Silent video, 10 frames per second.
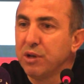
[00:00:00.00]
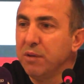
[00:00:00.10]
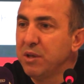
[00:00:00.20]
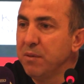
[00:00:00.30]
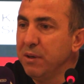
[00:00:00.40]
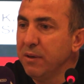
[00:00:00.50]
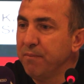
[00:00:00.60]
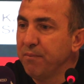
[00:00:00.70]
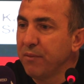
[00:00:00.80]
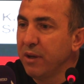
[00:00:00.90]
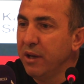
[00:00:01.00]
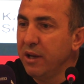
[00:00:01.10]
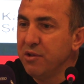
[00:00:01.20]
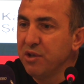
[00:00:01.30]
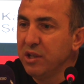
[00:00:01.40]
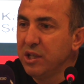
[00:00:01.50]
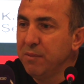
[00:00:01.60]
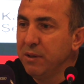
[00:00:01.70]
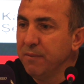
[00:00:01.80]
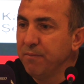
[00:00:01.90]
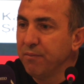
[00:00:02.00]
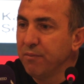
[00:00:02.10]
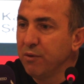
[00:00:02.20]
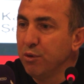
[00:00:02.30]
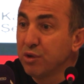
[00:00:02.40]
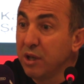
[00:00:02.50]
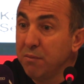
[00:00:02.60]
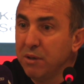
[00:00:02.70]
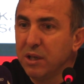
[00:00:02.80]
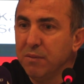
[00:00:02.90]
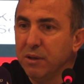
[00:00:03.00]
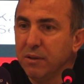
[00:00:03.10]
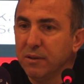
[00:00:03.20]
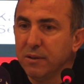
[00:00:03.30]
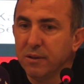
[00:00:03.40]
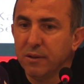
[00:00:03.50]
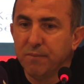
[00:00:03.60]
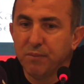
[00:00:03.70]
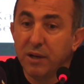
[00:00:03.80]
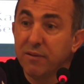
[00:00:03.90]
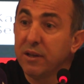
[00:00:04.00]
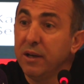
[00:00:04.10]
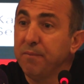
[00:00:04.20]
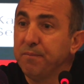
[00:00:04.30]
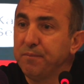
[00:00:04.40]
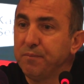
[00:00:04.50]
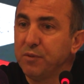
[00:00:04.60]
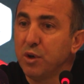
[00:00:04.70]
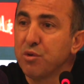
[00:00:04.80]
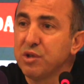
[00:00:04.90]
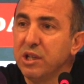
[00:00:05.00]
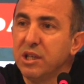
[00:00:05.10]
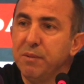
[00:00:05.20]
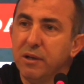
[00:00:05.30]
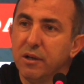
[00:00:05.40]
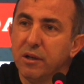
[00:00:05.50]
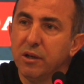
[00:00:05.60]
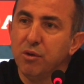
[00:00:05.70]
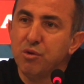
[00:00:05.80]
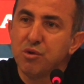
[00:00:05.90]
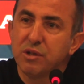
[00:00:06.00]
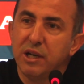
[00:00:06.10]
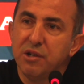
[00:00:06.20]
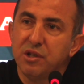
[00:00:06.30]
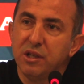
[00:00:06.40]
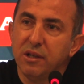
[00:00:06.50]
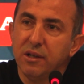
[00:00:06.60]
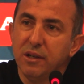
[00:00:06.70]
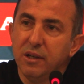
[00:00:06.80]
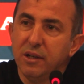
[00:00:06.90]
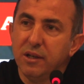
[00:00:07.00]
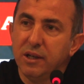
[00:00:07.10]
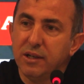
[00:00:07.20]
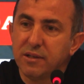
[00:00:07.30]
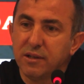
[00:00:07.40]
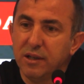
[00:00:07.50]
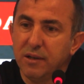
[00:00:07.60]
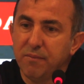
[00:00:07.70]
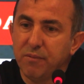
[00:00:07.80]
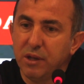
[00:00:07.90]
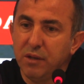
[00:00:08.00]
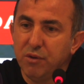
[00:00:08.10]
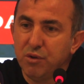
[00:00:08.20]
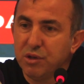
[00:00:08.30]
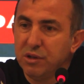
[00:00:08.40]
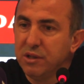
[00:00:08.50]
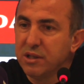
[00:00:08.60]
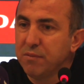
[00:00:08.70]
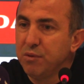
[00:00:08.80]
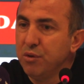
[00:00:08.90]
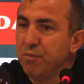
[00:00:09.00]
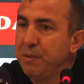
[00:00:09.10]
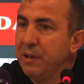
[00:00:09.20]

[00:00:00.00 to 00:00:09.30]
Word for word: Turam gibi, Erencan gibi, Lusamba gibi hatta Gökçen gibi oyuncu tercihi aslında İvo Hoca'nın nasıl bir oyun